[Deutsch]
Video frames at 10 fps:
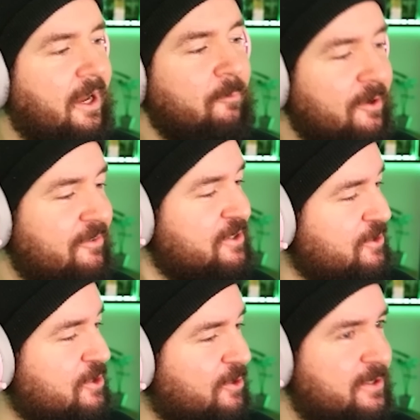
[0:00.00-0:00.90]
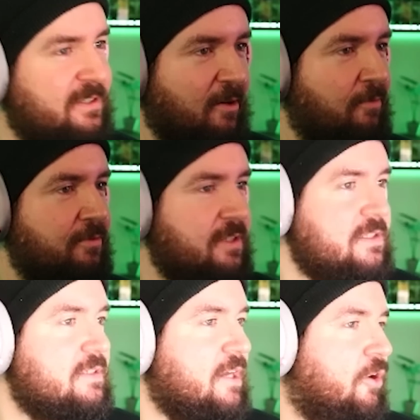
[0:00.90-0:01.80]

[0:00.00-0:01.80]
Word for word: Aber er war schon stolz drauf und das ist ja